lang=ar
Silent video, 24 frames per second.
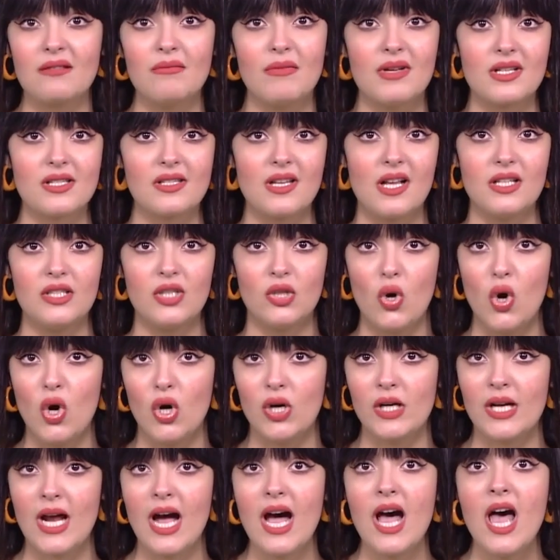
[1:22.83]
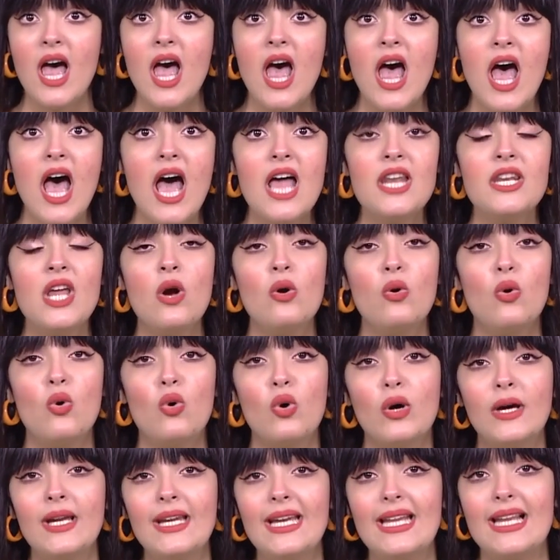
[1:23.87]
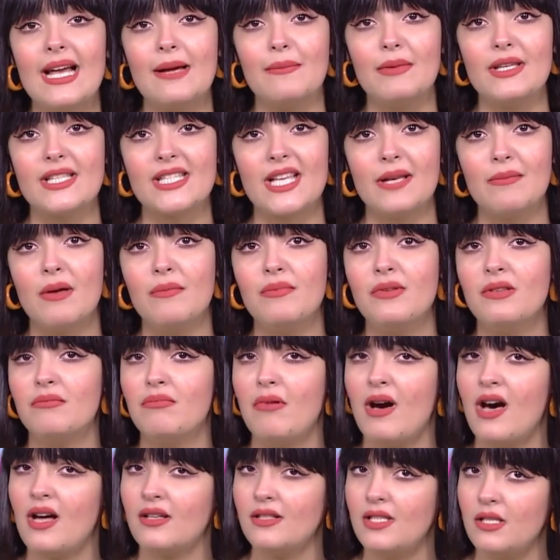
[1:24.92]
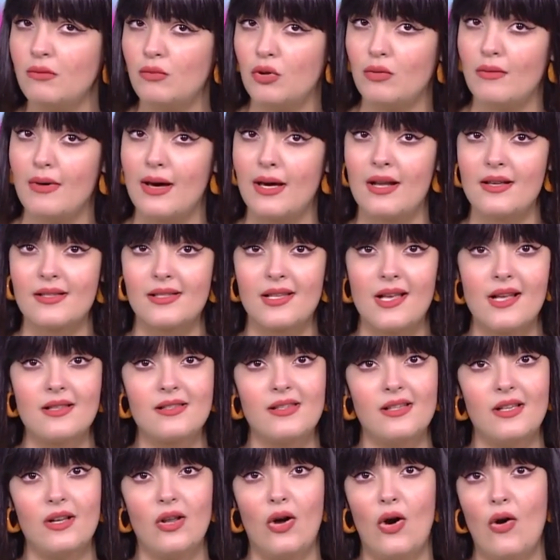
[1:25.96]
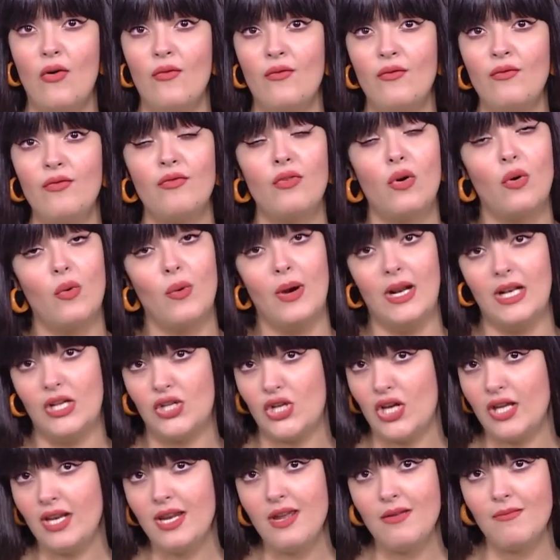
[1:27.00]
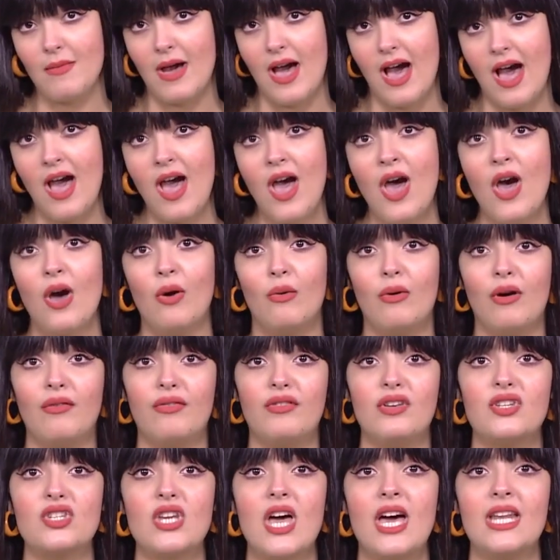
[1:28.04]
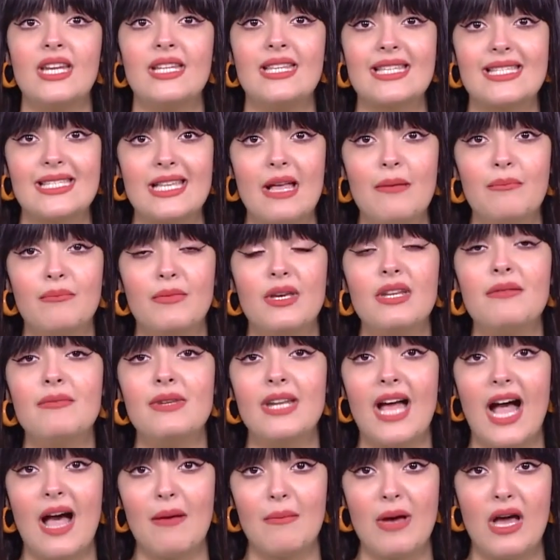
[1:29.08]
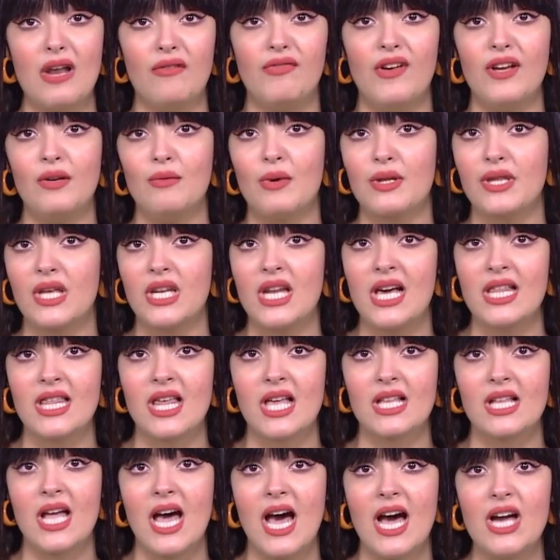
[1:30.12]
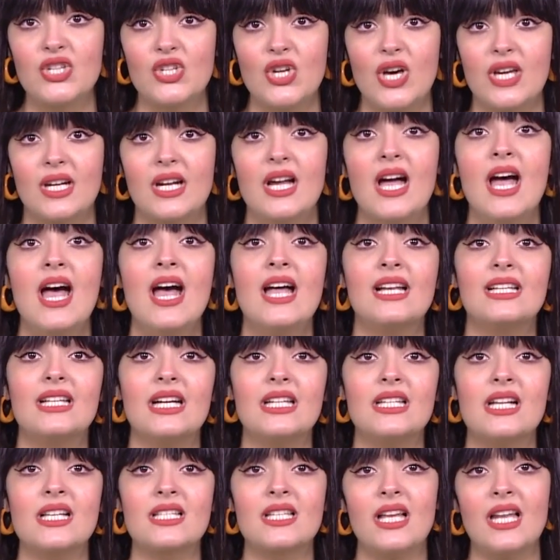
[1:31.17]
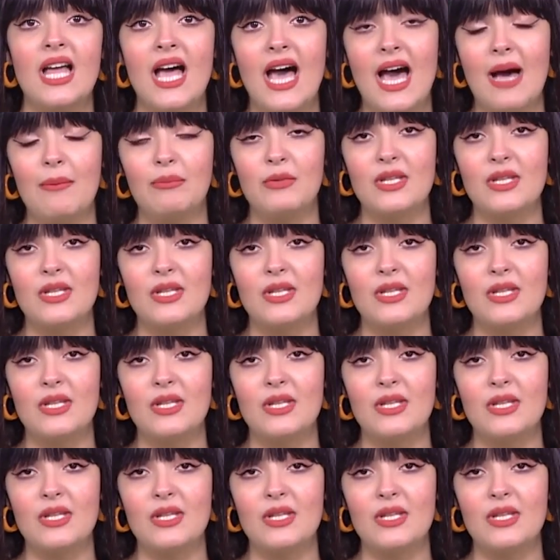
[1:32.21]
مصادر أخرى أنه أقيل بسبب بعض ممارسات العنف والجريمة وفي شهر ديسمبر من عام 2013 كان صلاح عبد